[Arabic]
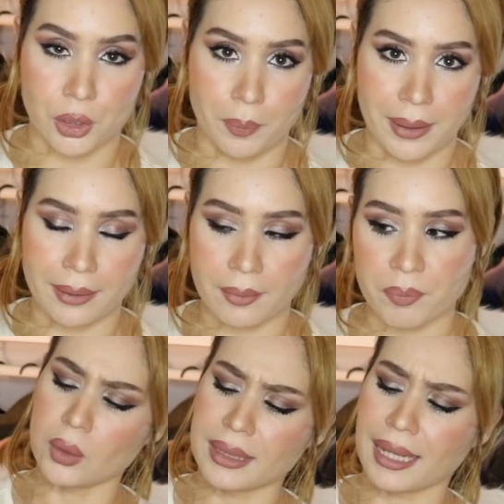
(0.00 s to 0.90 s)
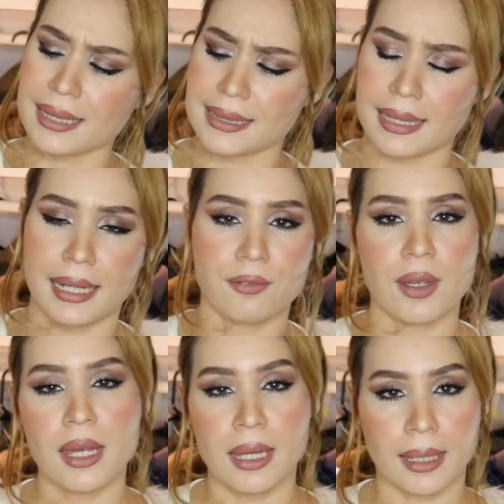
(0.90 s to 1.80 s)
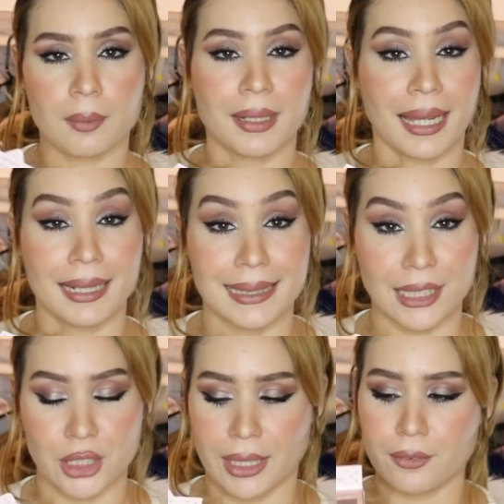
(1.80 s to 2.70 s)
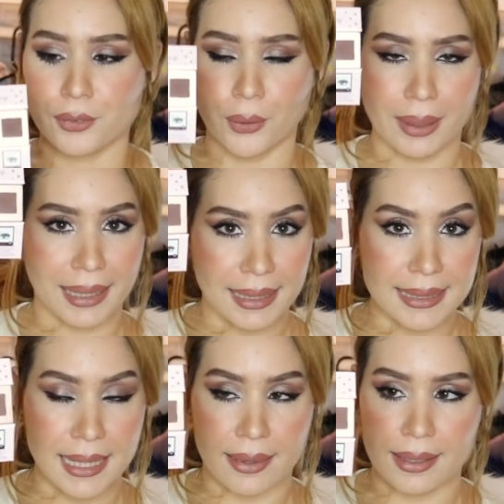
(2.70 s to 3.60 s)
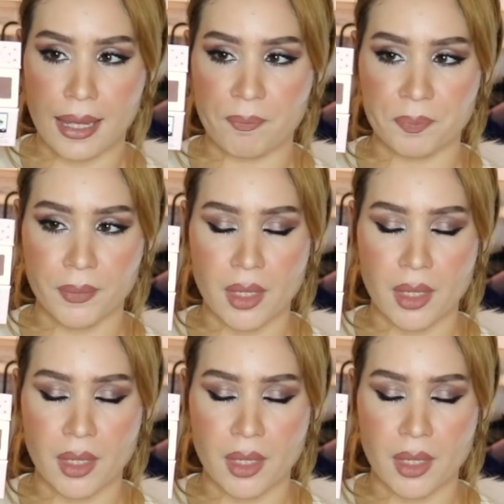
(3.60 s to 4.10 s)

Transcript: شيبينغ قلت نخلص 6000 خير من نخلص 10000 دونك خلصت هذيا